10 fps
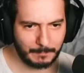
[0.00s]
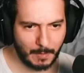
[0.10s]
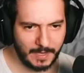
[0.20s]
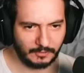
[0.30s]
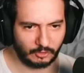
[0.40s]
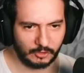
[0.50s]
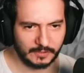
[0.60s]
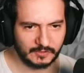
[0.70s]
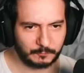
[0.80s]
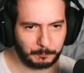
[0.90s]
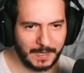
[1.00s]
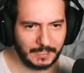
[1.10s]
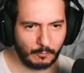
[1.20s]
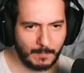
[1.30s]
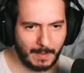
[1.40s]
al momento.
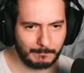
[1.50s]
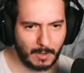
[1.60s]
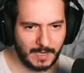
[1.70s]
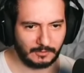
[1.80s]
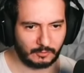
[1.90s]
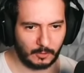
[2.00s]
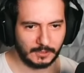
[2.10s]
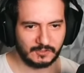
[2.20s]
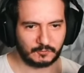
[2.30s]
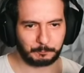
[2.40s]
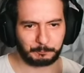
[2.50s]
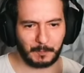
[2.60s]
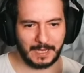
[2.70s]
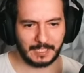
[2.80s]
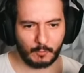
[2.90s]
Spider-Woman al momento.
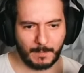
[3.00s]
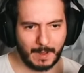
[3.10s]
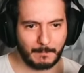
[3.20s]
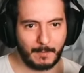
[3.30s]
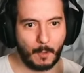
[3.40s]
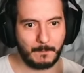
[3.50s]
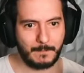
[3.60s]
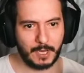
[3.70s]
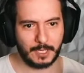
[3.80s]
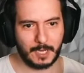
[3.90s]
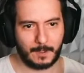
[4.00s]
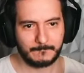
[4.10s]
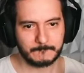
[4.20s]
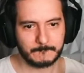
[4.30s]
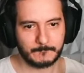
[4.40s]
Spider-Woman al momento. Oh, mamma mia